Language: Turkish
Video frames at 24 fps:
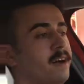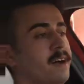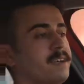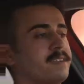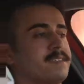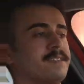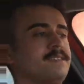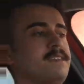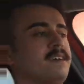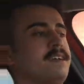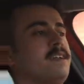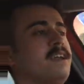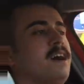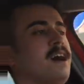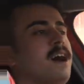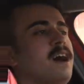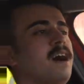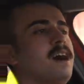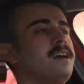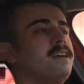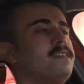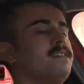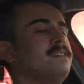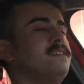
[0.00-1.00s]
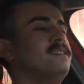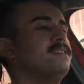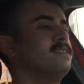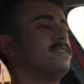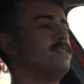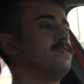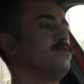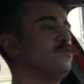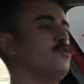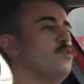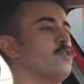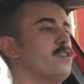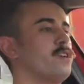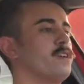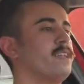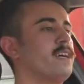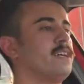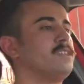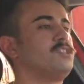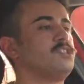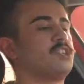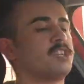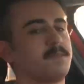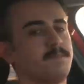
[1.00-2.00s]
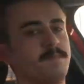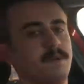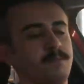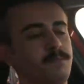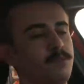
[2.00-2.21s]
aslında hani aynı yöreden çıkma